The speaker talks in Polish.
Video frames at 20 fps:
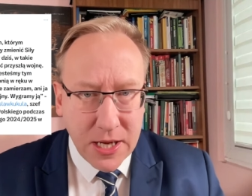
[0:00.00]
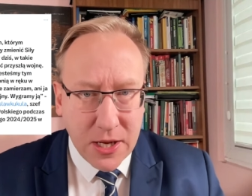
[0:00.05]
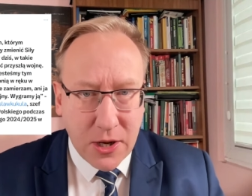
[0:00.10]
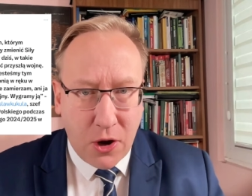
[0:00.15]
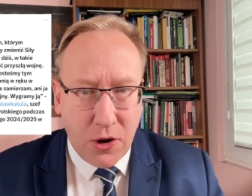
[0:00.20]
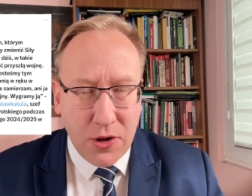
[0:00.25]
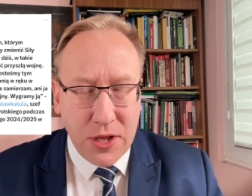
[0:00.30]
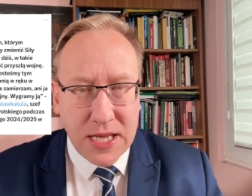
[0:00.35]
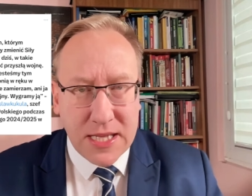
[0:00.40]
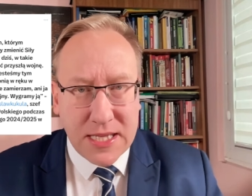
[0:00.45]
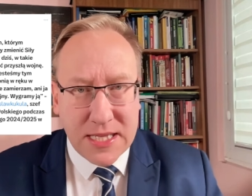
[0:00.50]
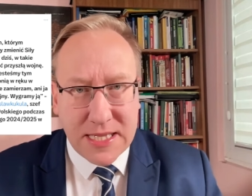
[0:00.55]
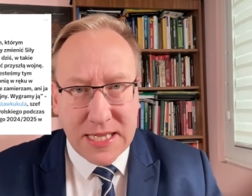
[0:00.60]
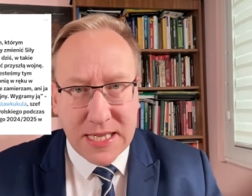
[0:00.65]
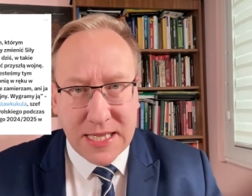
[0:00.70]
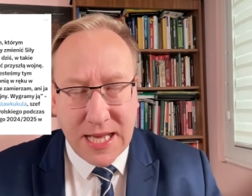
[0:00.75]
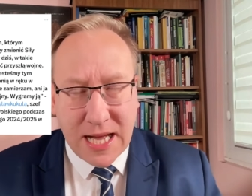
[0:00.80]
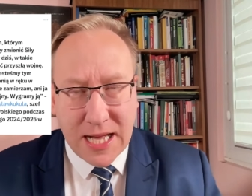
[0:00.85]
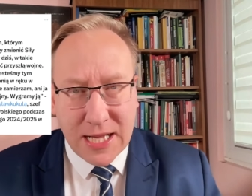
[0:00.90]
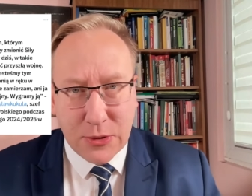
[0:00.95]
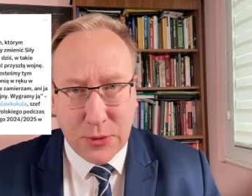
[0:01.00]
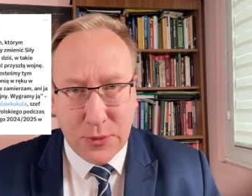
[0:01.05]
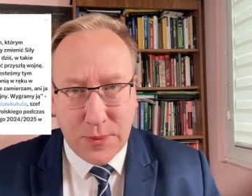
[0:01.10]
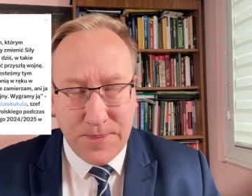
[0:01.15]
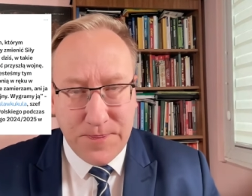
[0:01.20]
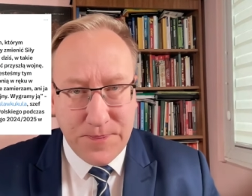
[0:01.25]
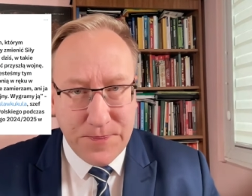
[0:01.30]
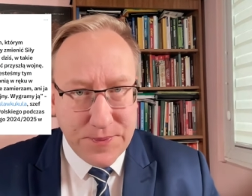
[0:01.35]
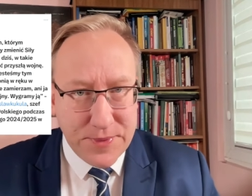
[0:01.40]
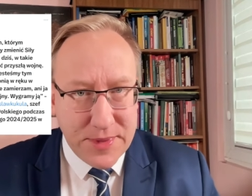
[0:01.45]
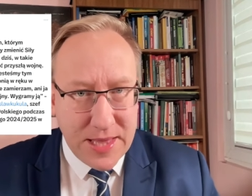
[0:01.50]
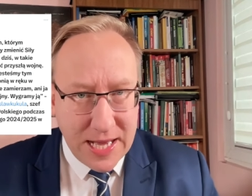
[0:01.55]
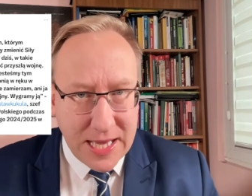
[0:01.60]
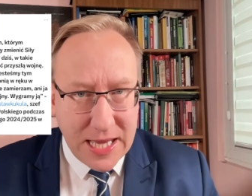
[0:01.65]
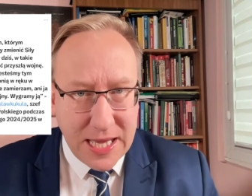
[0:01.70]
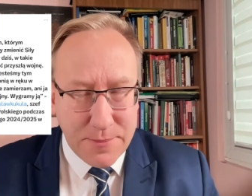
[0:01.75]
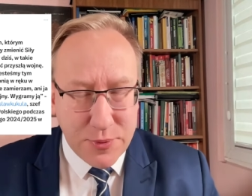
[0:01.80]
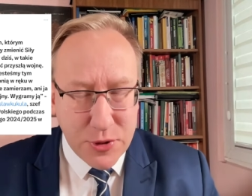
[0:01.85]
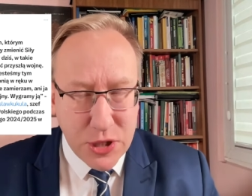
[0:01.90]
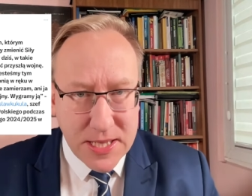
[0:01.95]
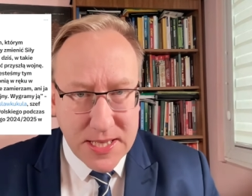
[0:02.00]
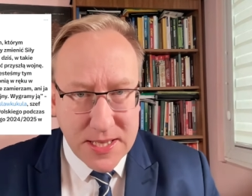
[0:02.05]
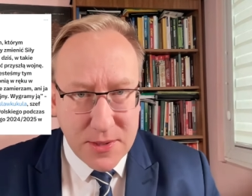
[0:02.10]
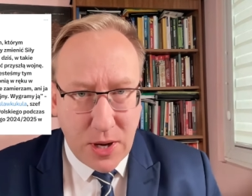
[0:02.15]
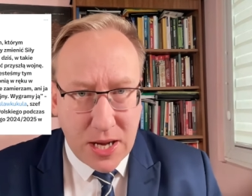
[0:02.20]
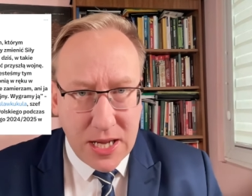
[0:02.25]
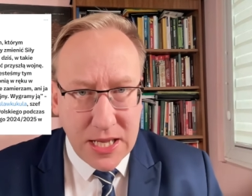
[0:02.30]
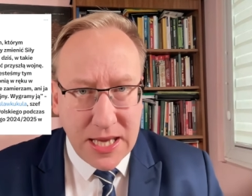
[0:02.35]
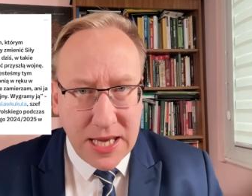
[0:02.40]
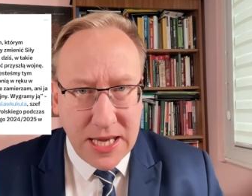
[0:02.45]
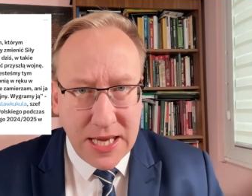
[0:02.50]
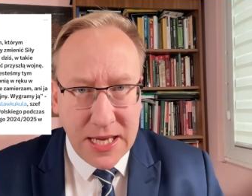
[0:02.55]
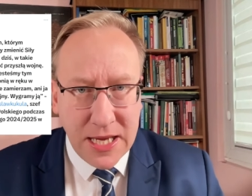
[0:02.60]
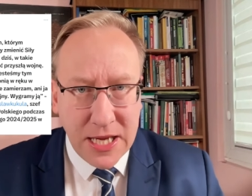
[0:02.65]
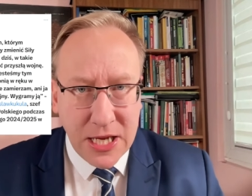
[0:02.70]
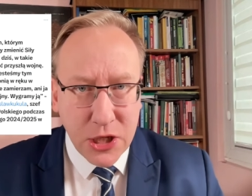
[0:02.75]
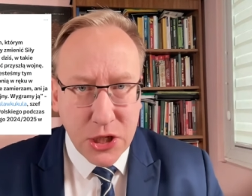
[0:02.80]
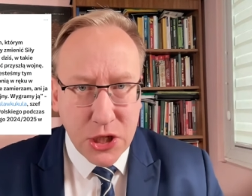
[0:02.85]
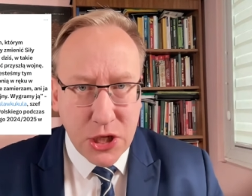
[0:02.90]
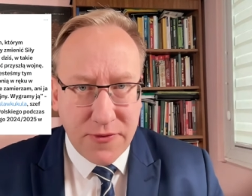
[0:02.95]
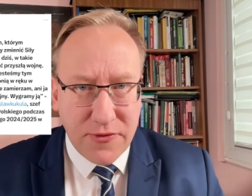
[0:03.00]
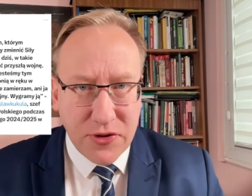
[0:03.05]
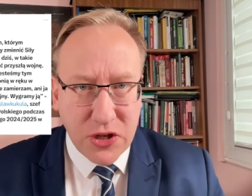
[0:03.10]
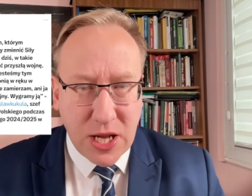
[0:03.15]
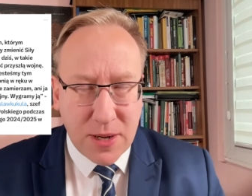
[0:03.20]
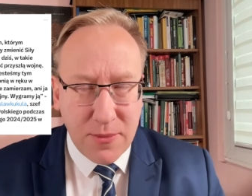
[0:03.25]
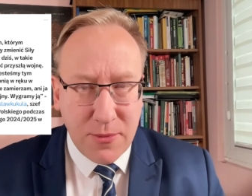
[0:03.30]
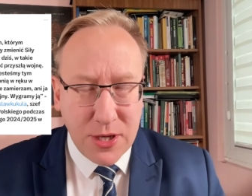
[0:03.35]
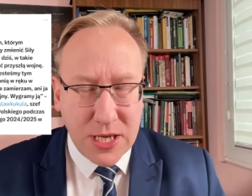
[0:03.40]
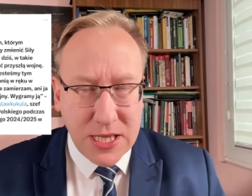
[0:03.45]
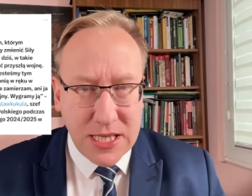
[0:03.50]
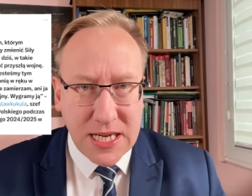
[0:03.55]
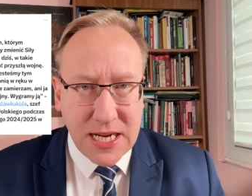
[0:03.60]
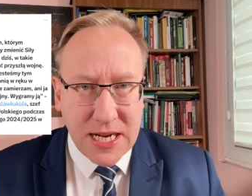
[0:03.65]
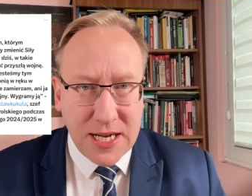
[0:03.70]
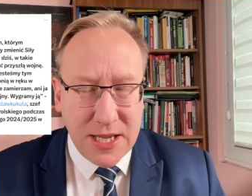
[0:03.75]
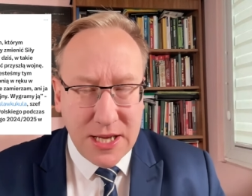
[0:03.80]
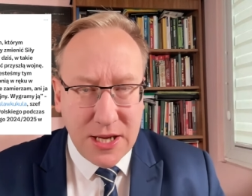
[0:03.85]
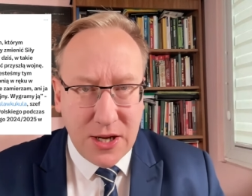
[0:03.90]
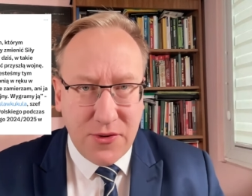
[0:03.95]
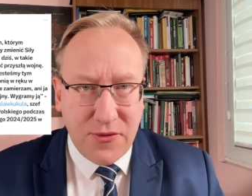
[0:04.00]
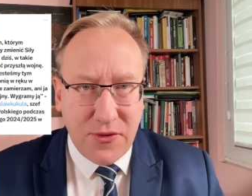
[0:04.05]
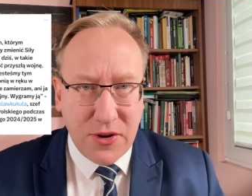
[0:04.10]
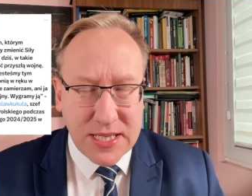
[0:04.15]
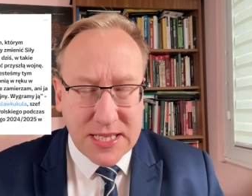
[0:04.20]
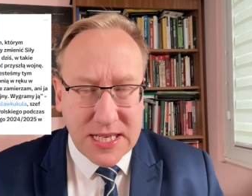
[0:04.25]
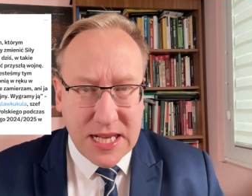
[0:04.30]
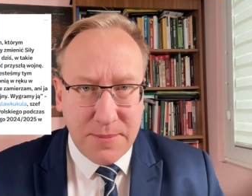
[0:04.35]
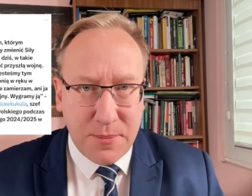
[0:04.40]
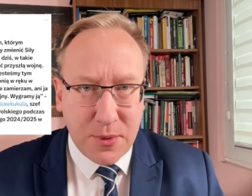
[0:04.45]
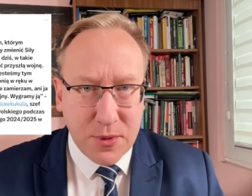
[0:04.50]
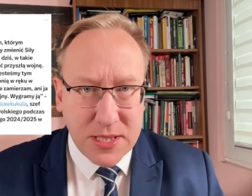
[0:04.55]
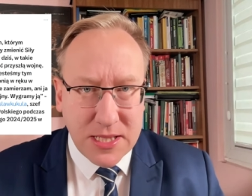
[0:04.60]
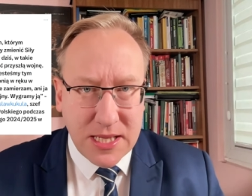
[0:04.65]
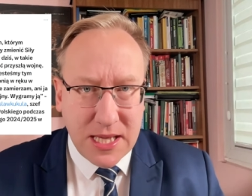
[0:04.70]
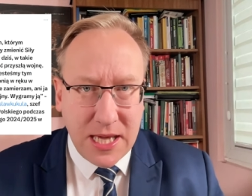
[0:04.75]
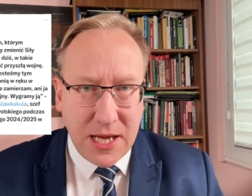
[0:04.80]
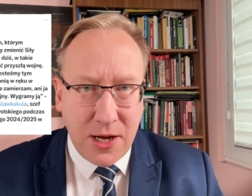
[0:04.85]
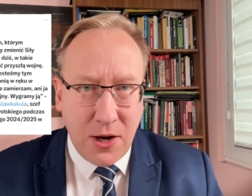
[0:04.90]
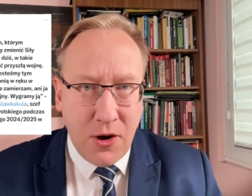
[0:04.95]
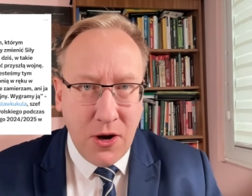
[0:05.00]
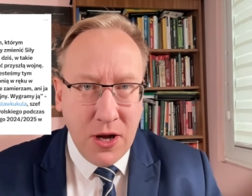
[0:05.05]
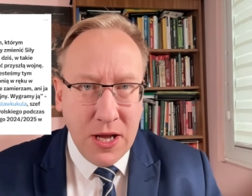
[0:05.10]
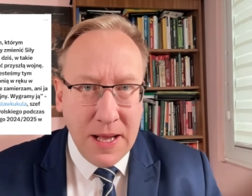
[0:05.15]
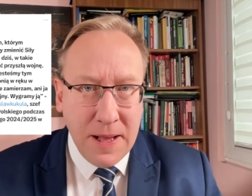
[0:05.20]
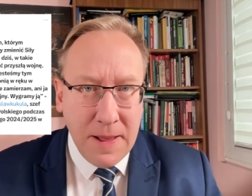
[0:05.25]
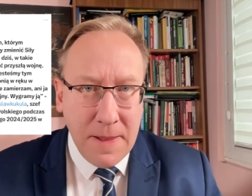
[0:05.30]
Koniec cytatu. Takie przesłanie szef sztabu generalnego Wojska Polskiego